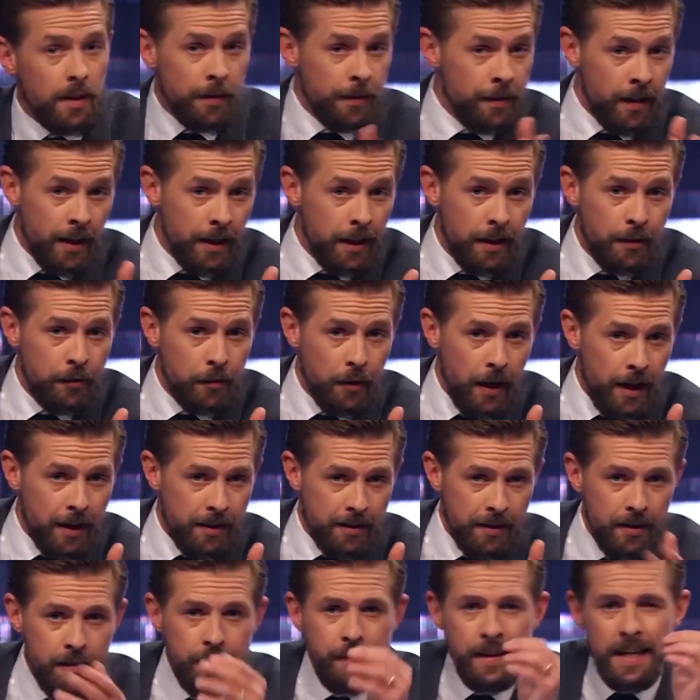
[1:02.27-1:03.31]
Sagen jetzt
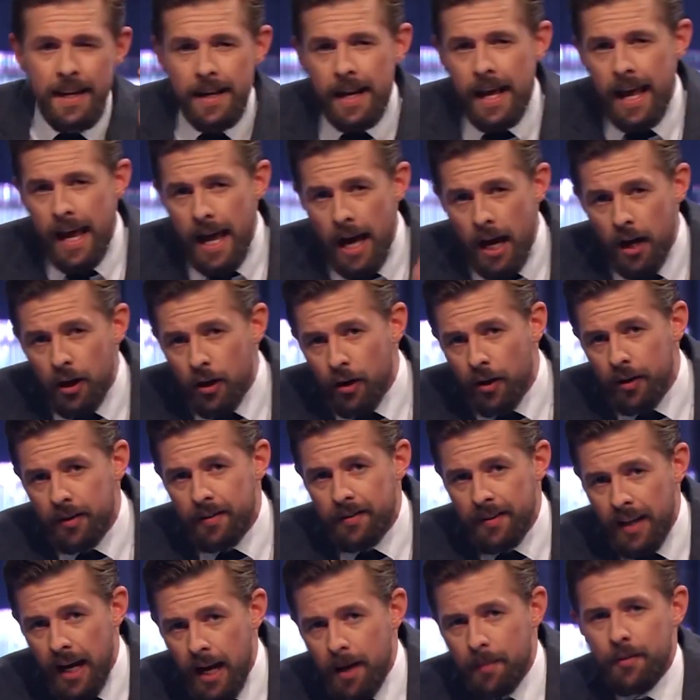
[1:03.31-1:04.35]
zurecht, ne? wie in Herrgotts
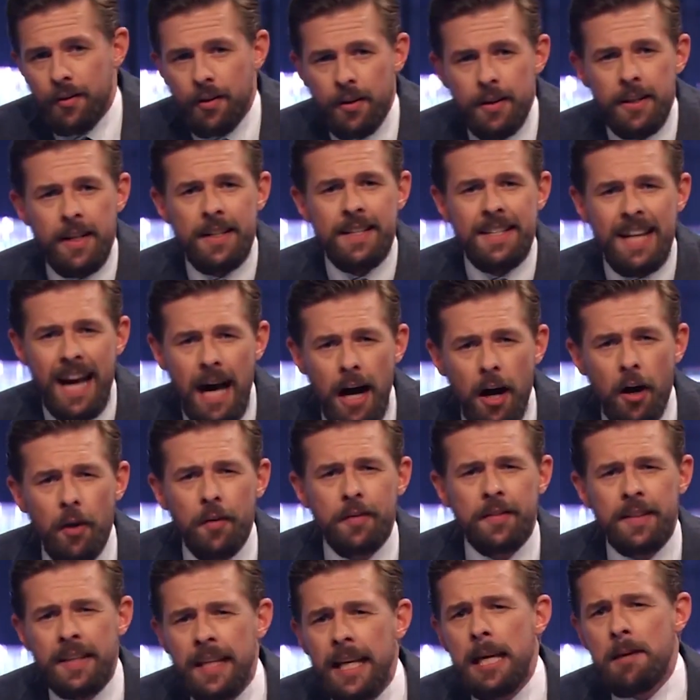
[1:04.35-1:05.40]
Namen soll denn
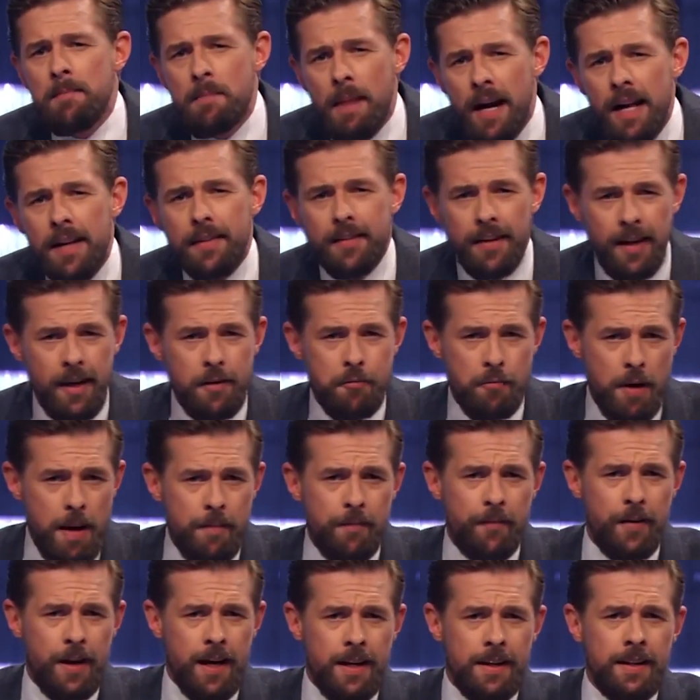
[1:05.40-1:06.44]
daraus jemals ein
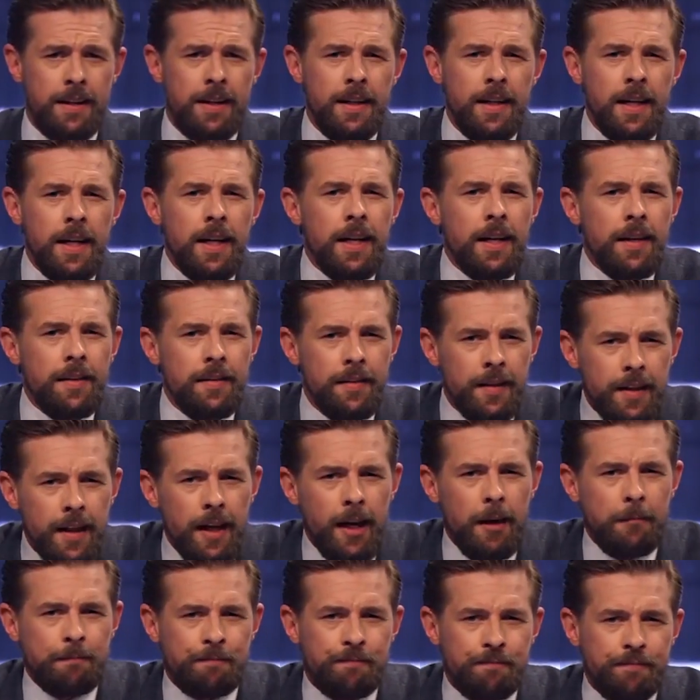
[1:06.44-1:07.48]
Rap werden?
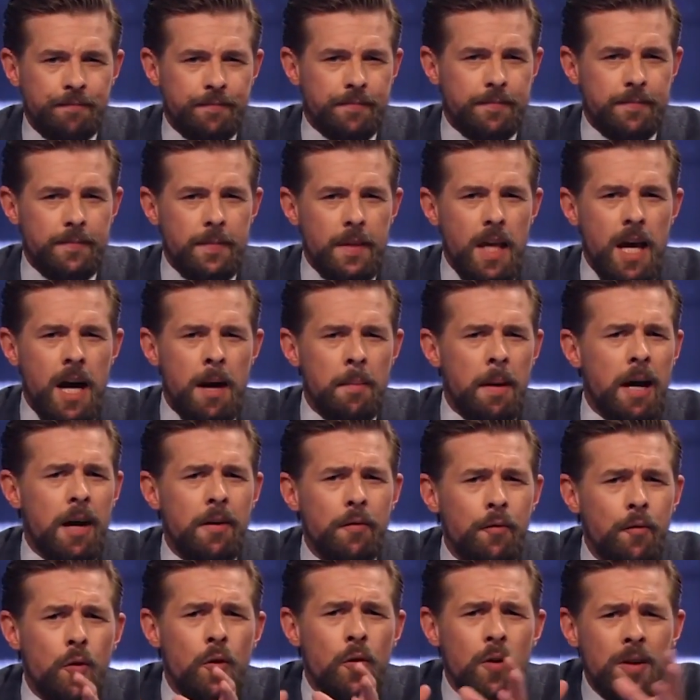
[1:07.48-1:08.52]
Sicher. Aber
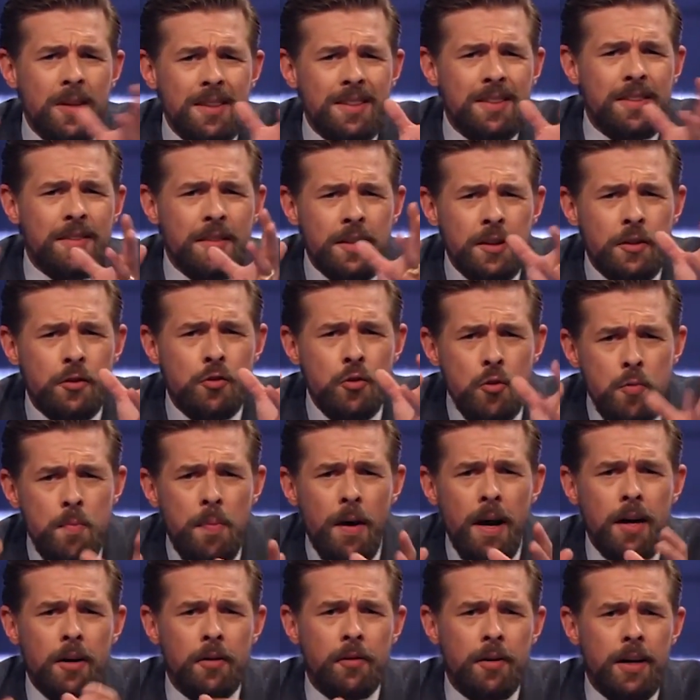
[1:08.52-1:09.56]
wo sich
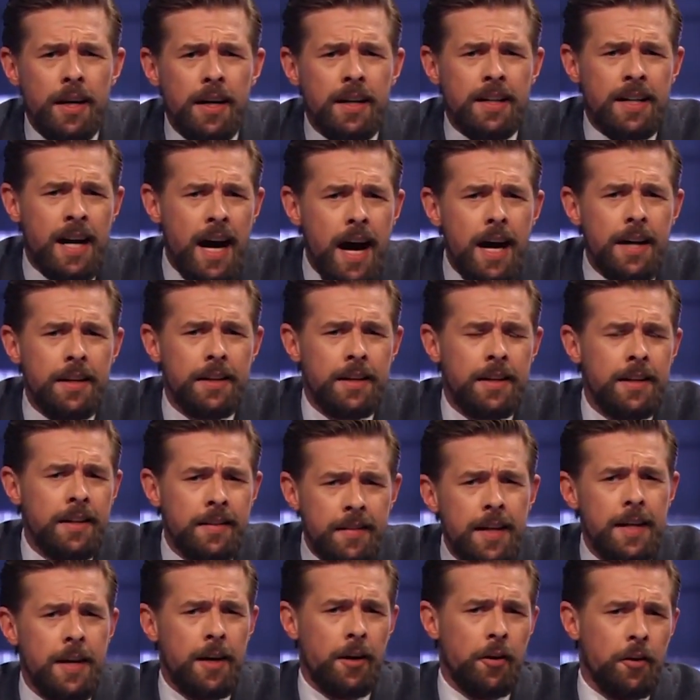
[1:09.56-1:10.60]
Tupac oder Kanye die
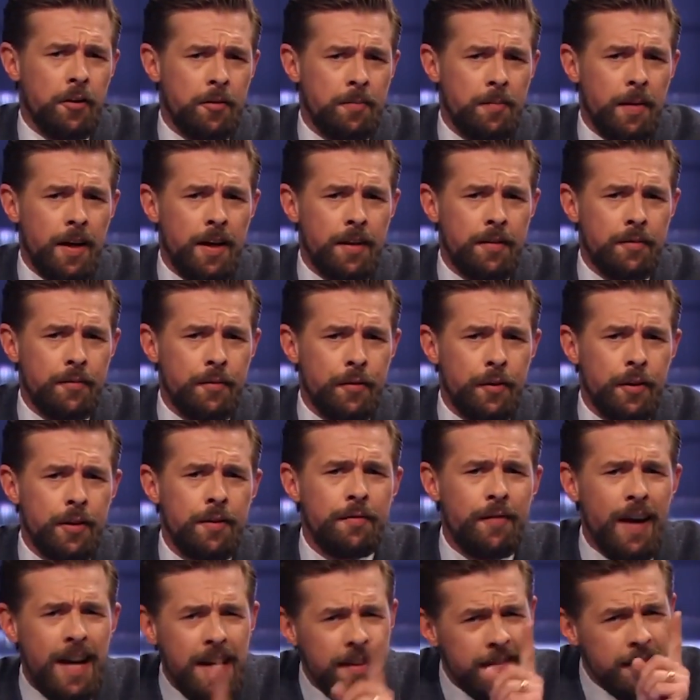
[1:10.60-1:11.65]
Zähne ausbeißen
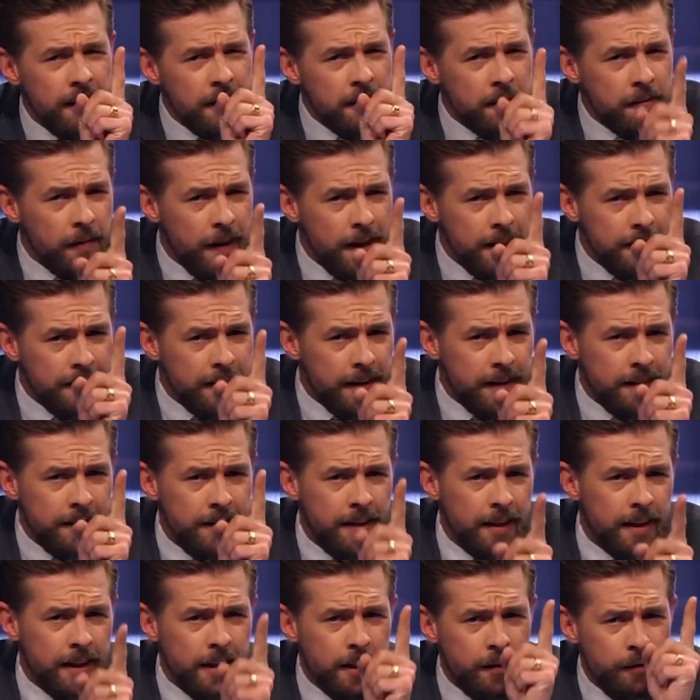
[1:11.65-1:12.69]
würden, weiß der
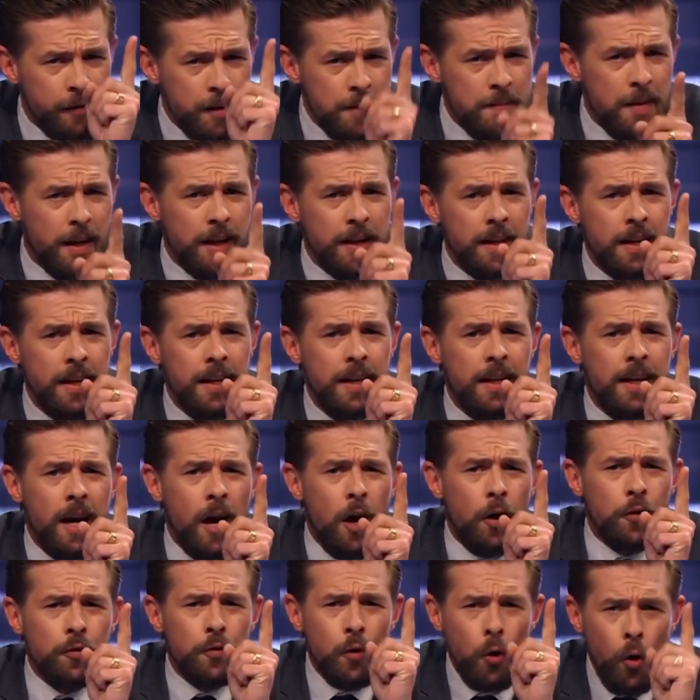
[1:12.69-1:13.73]
62-Jährige, wie man
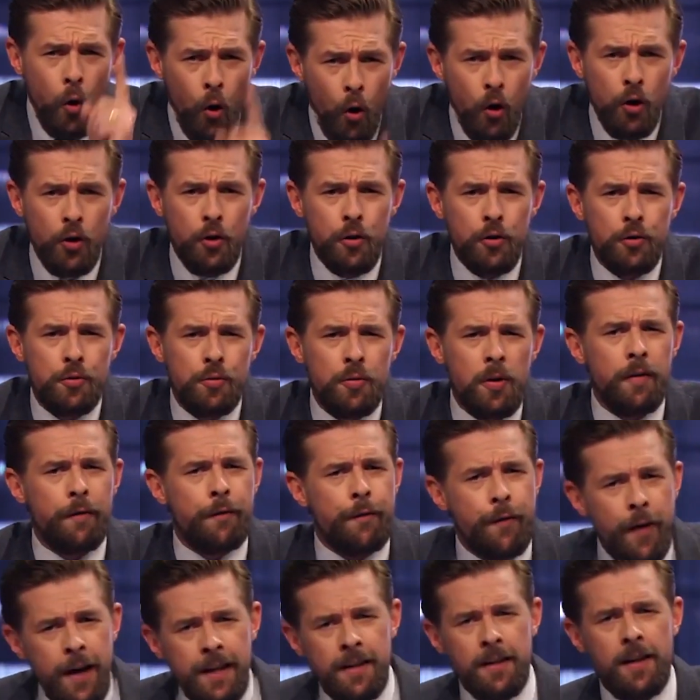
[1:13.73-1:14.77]
aus Hochkultur
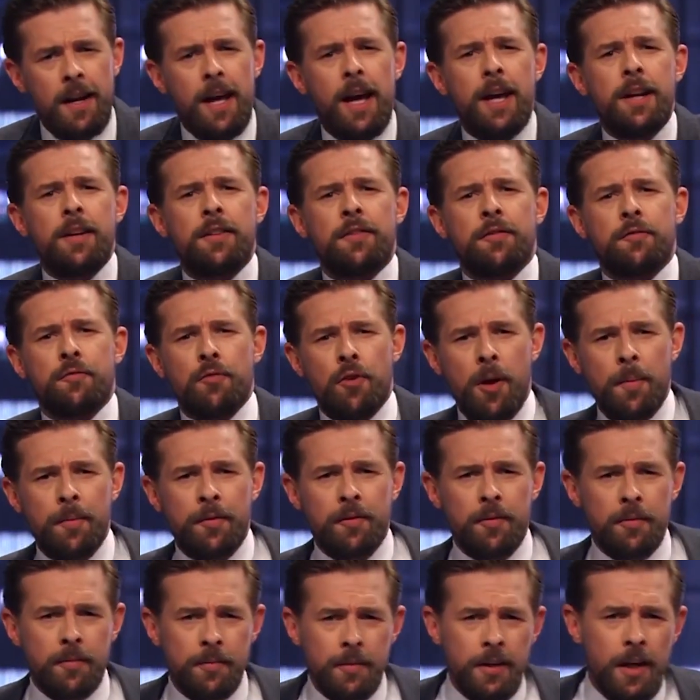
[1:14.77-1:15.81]
fette Lines
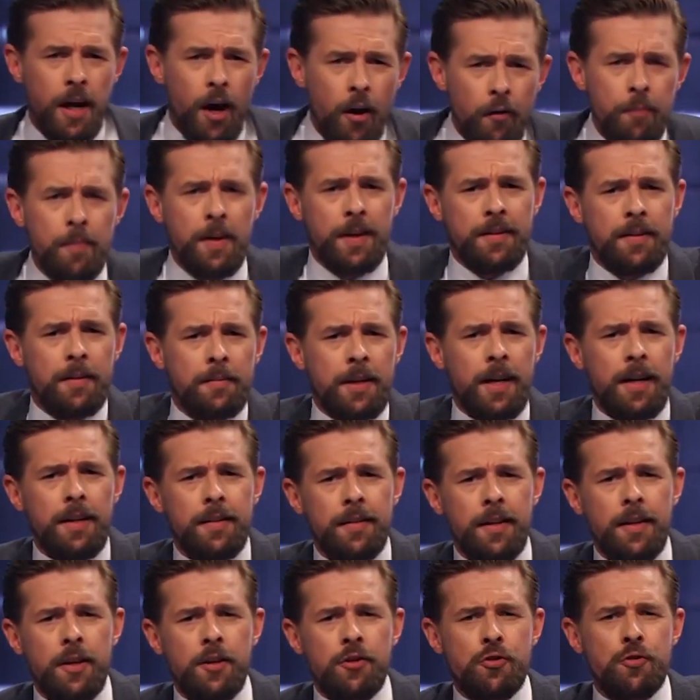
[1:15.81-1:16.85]
dropst, um die Aufmerksamkeit
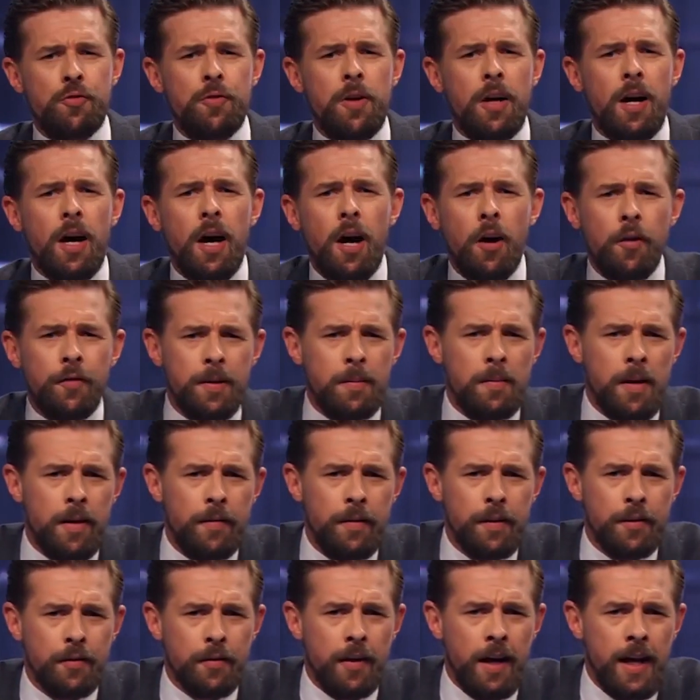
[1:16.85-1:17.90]
seiner Schüler auf dem
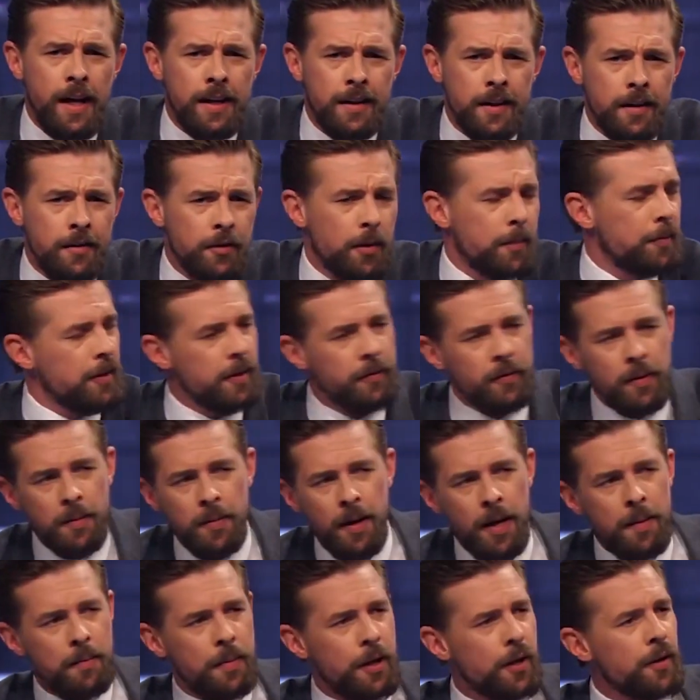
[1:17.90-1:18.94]
Level zu halten, als ob sie irgendwie
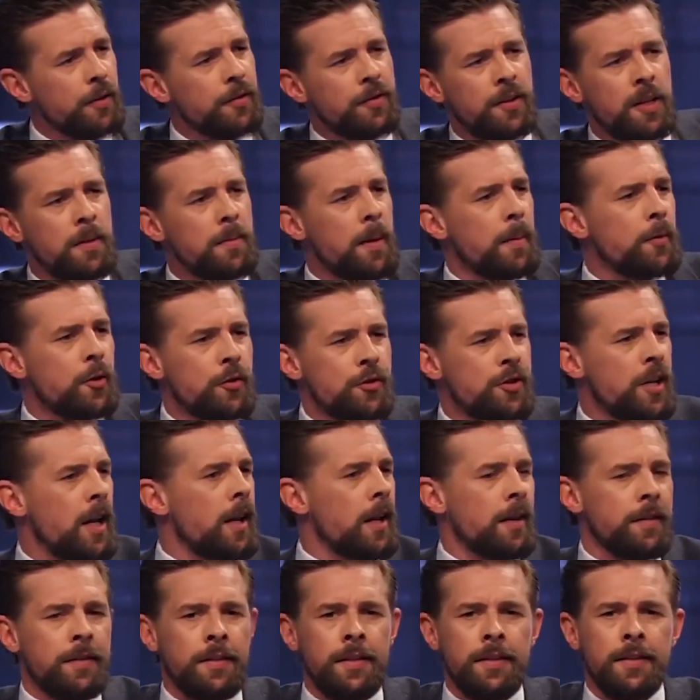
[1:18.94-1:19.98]
bei Beyoncé beim
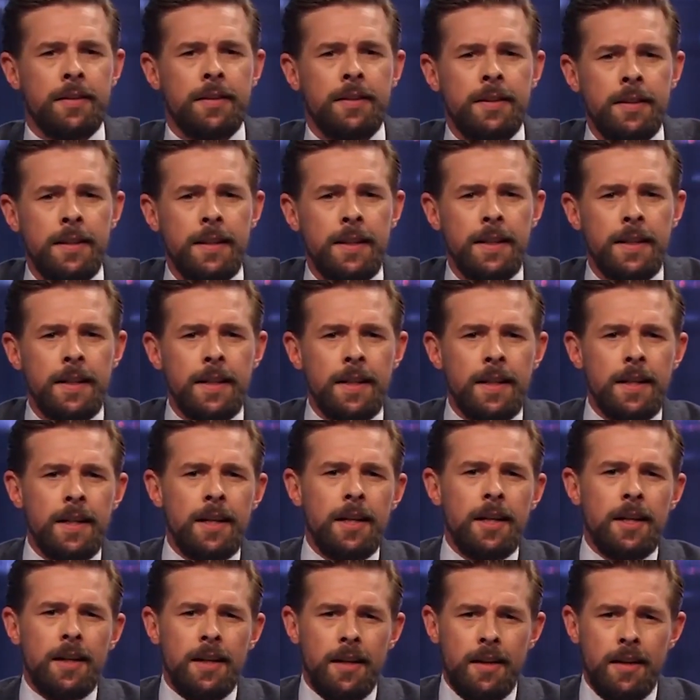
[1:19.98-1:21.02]
Coachella sind. Ne?
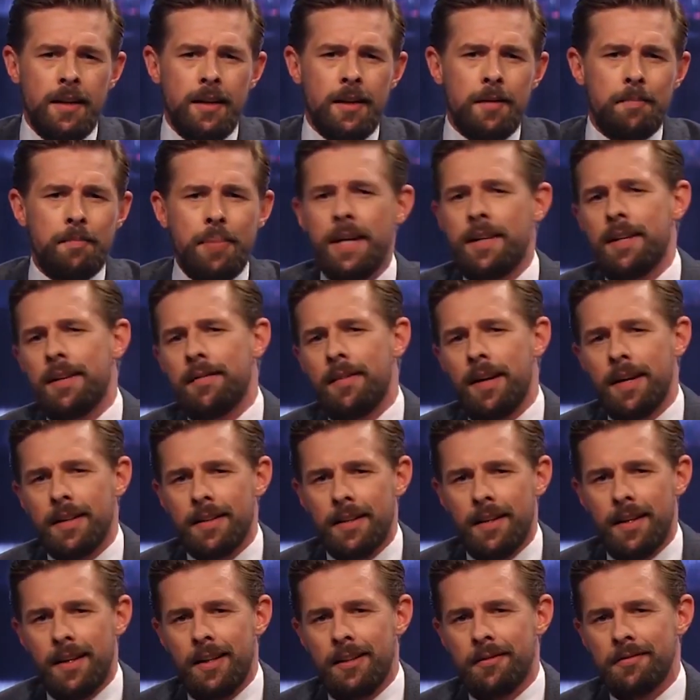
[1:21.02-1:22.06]
Äh, Peter
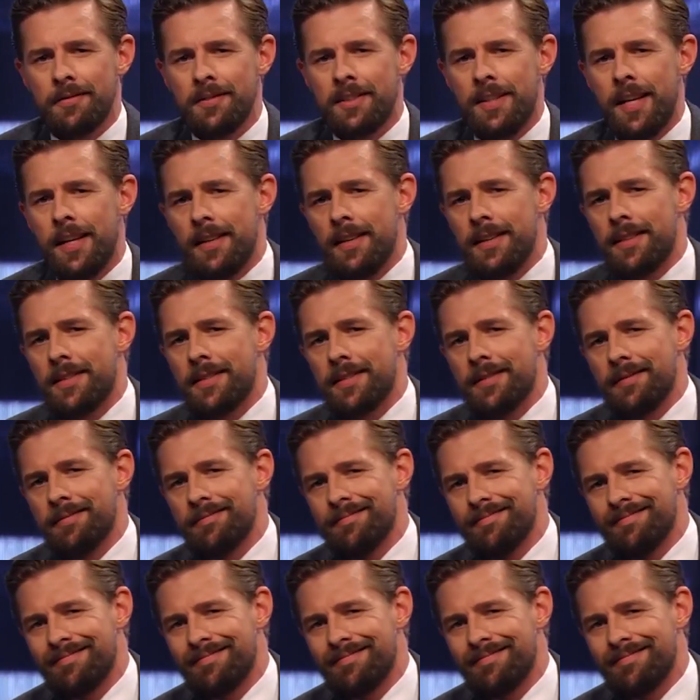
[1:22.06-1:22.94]
Wagner, Kick It.